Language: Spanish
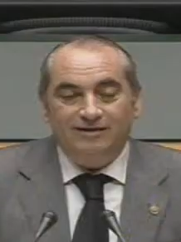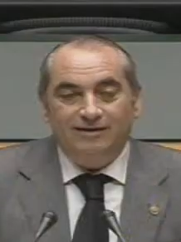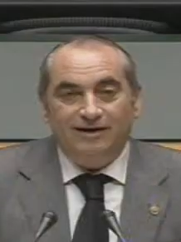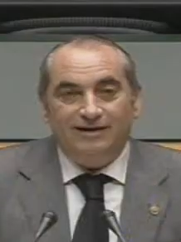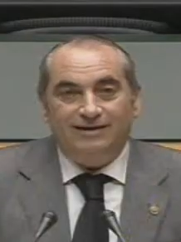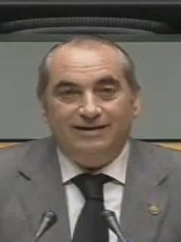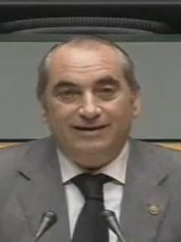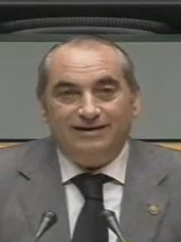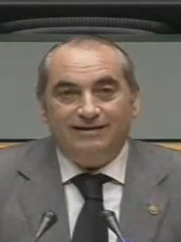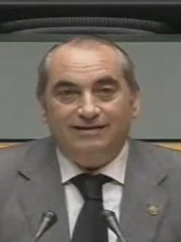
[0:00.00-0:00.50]

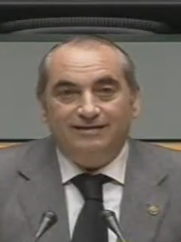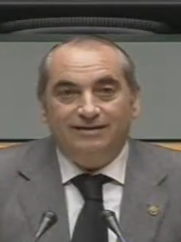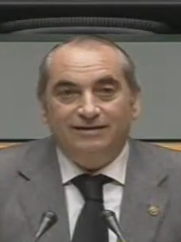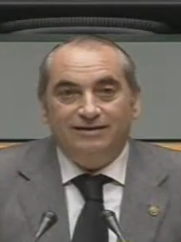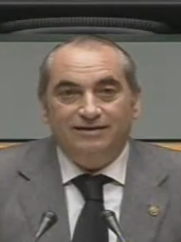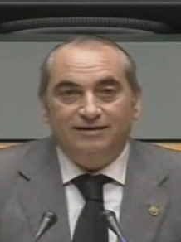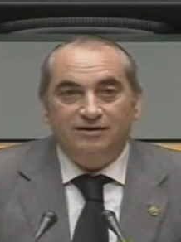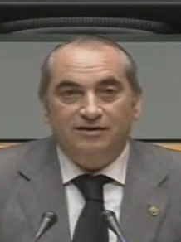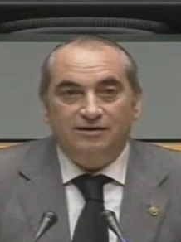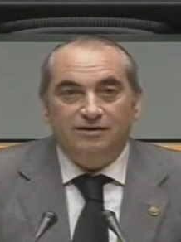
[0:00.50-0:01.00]
crecer
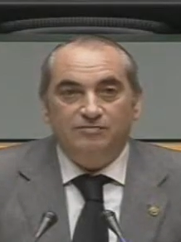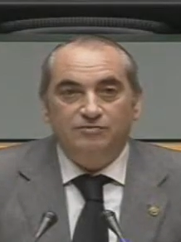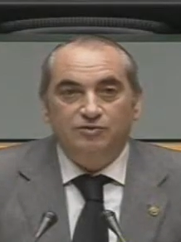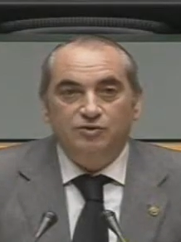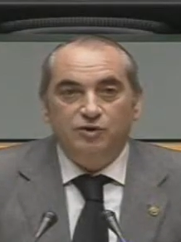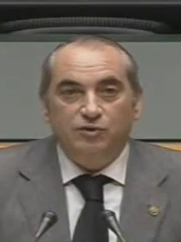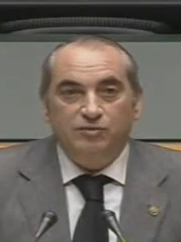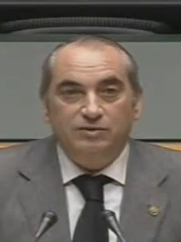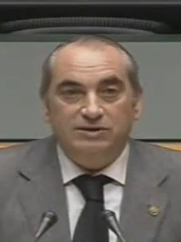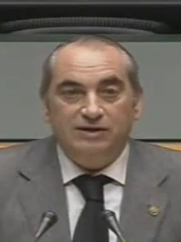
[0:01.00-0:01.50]
desde el punto
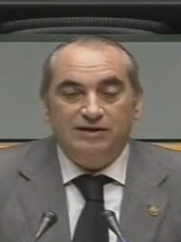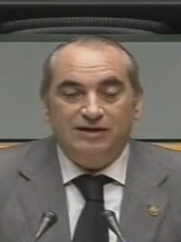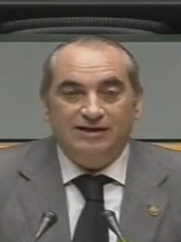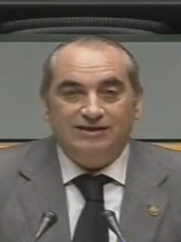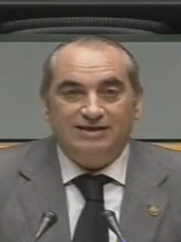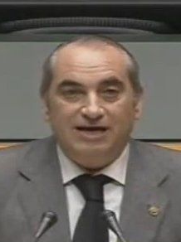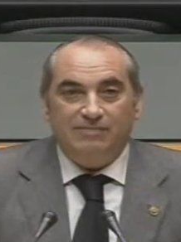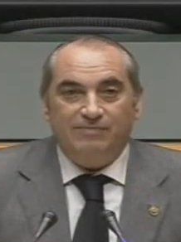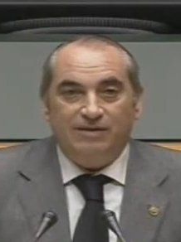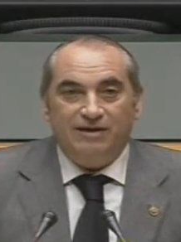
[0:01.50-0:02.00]
de vista de las
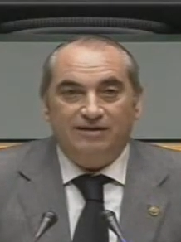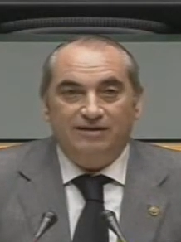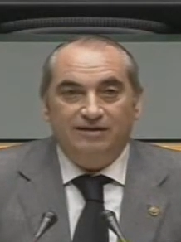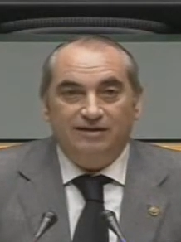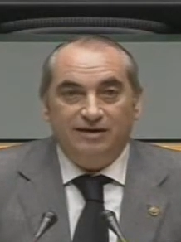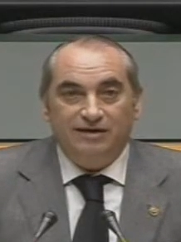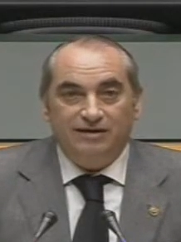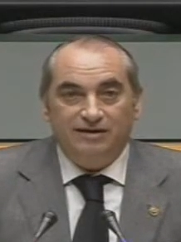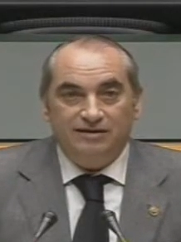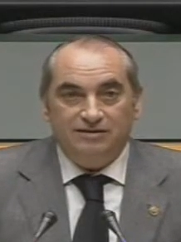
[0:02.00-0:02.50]

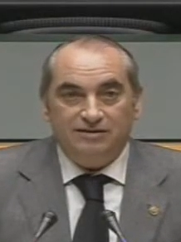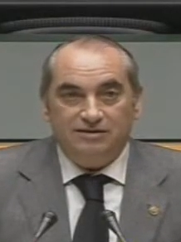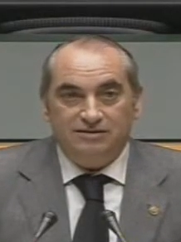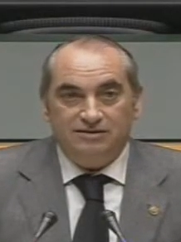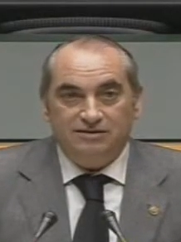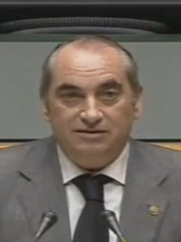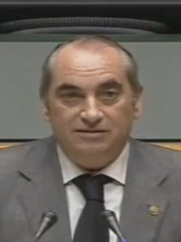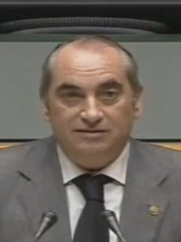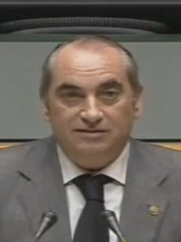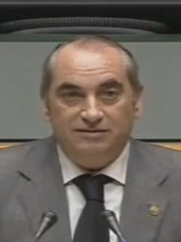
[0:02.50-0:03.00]
capacidades
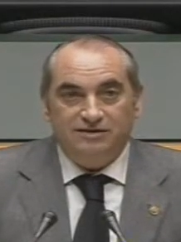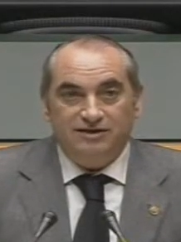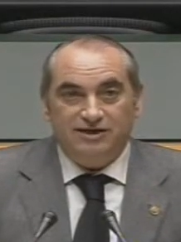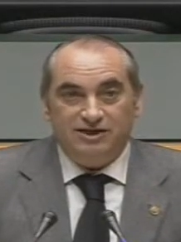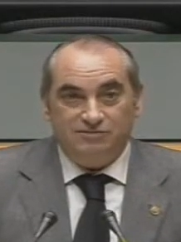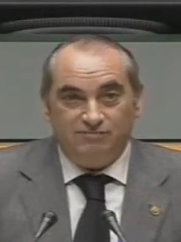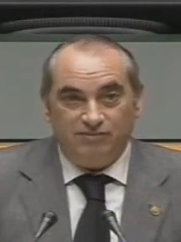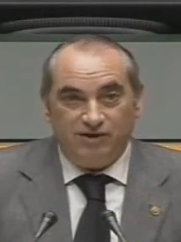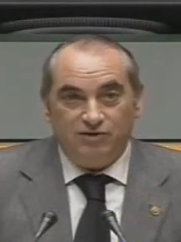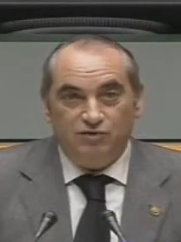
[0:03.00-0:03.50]
de
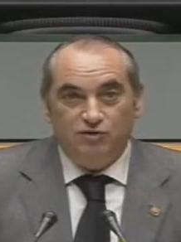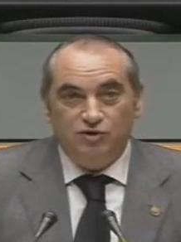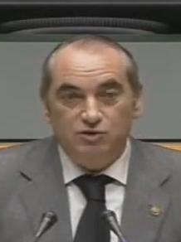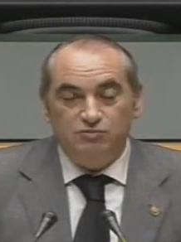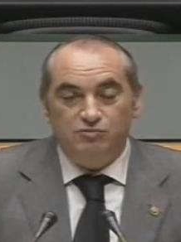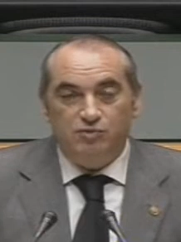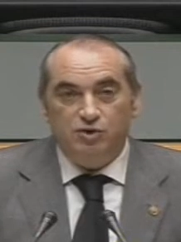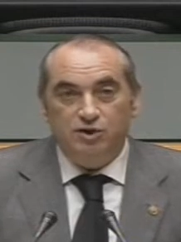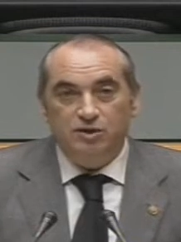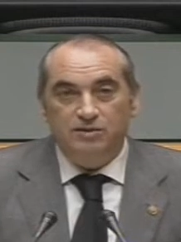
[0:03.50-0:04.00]
espacio
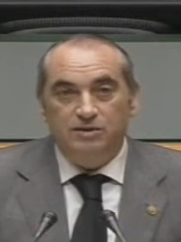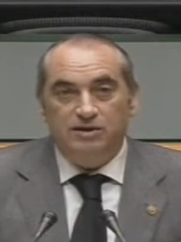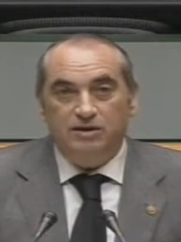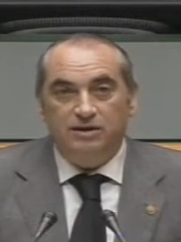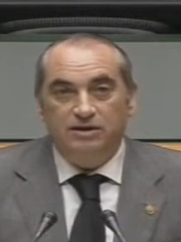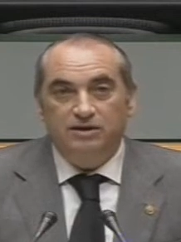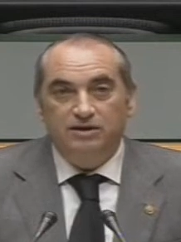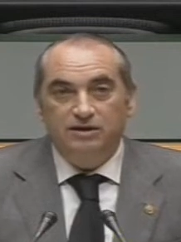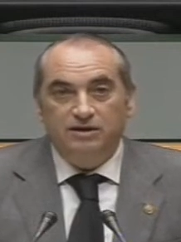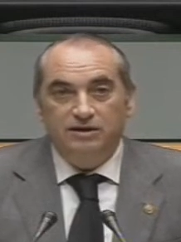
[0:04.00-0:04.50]
disponible
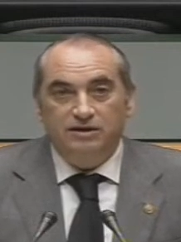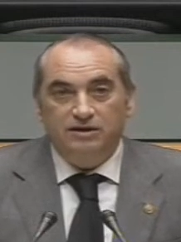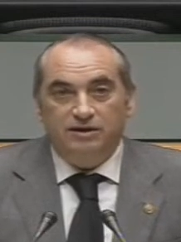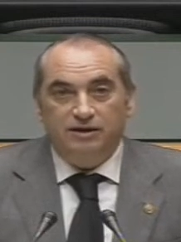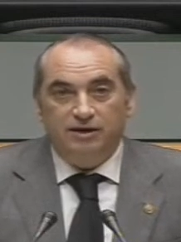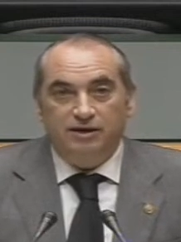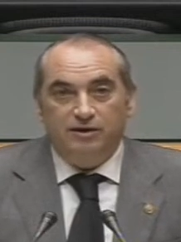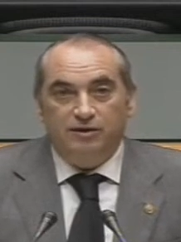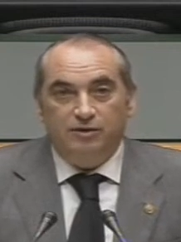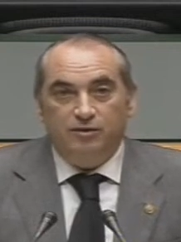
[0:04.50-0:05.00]

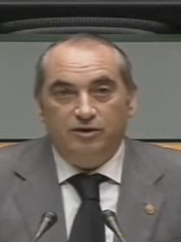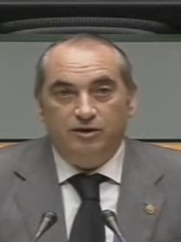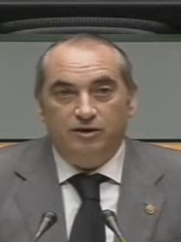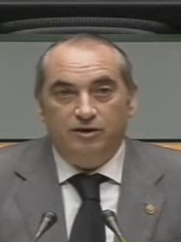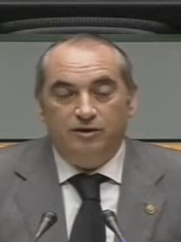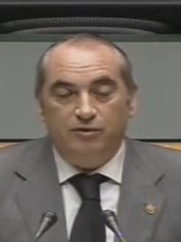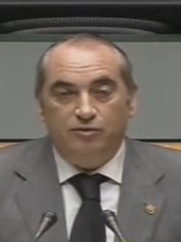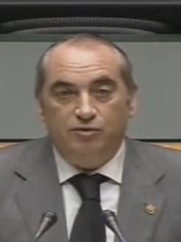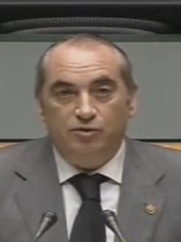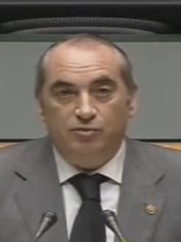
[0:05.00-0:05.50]
en el
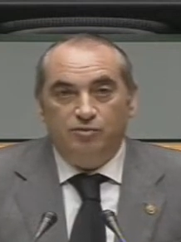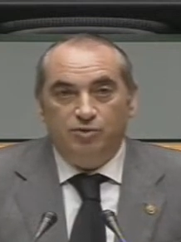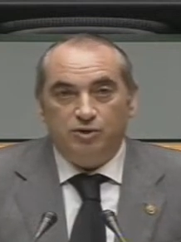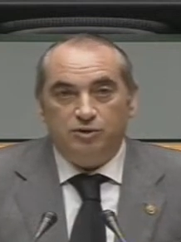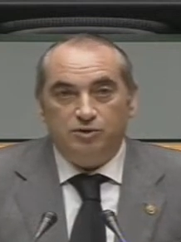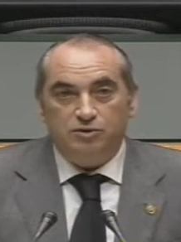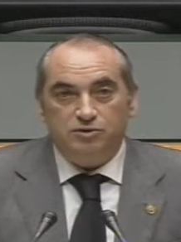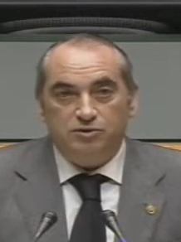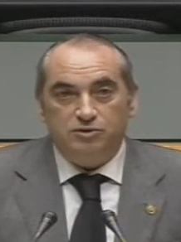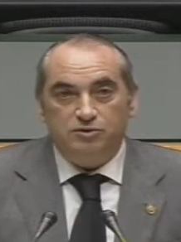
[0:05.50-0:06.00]
nuevo puerto,
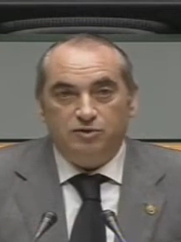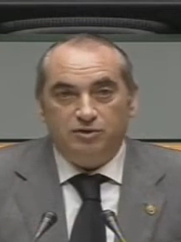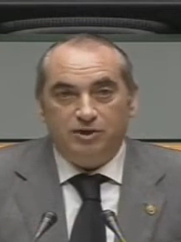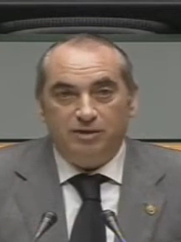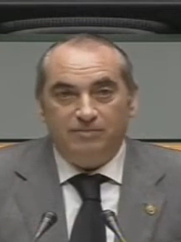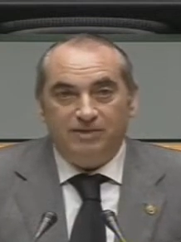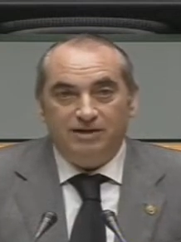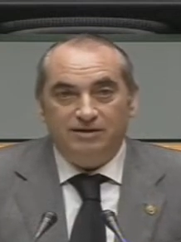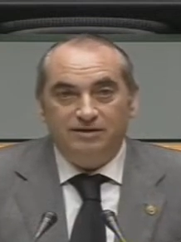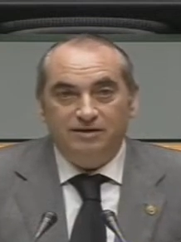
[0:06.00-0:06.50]
sino que
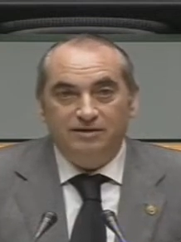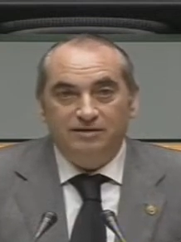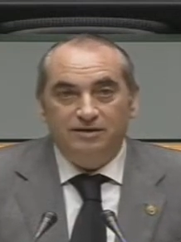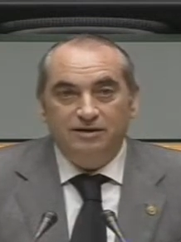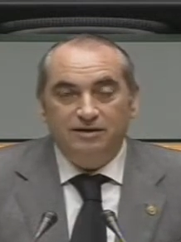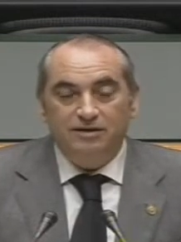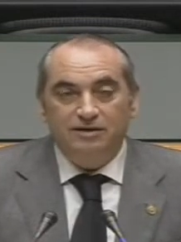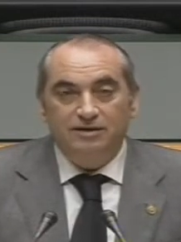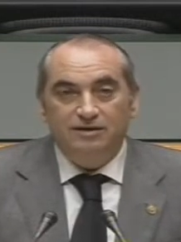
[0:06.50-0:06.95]
pretende